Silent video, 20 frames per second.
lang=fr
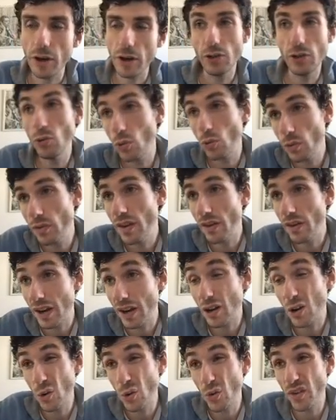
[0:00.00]
Et du coup, ça va
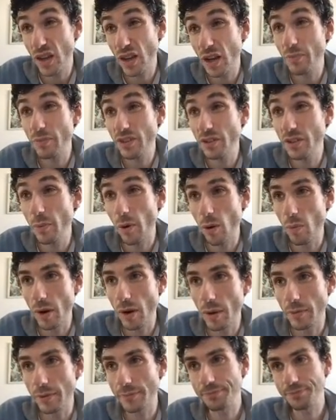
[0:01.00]
causer un petit problème.